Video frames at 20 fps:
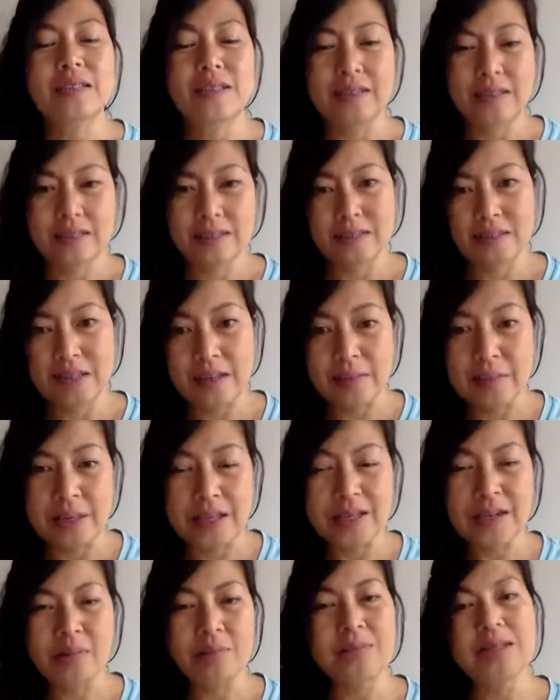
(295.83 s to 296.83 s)
à, để
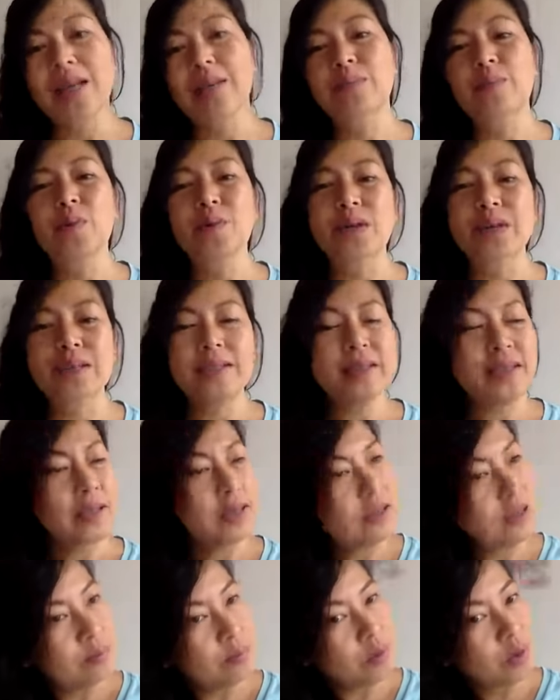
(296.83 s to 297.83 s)
biến ổng thành một cái à,